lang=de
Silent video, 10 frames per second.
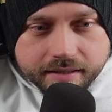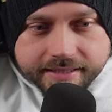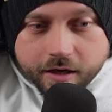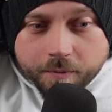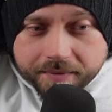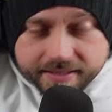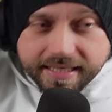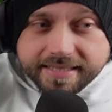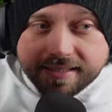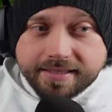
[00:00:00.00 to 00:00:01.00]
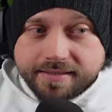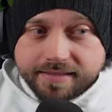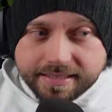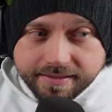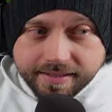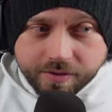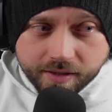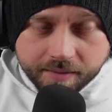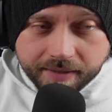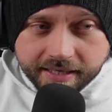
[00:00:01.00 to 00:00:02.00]
Ich glaube, dass das jetzt, das sind die
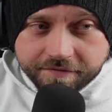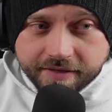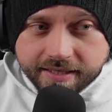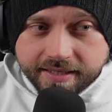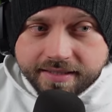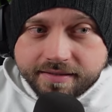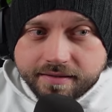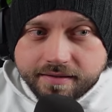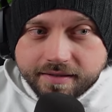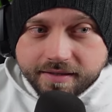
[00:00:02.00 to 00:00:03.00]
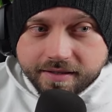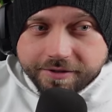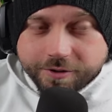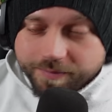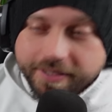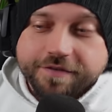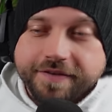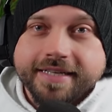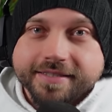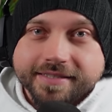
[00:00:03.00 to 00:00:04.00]
neuen beiden Varianten. Und mir
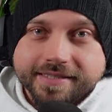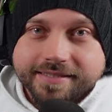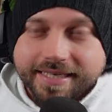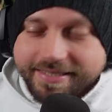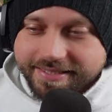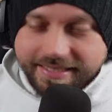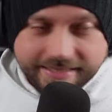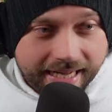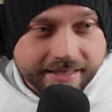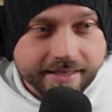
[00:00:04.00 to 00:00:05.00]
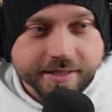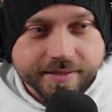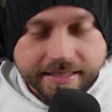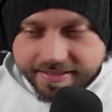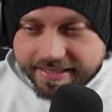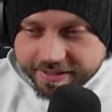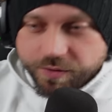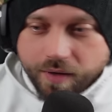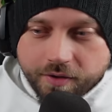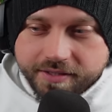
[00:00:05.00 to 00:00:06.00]
gefällt es, dass die das anders, dass die
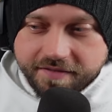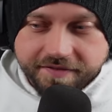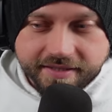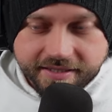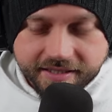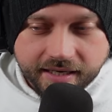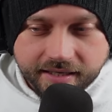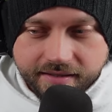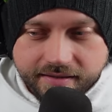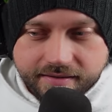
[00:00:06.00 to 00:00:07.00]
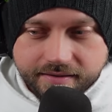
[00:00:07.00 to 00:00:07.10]
jetzt so aussehen, finde ich geil.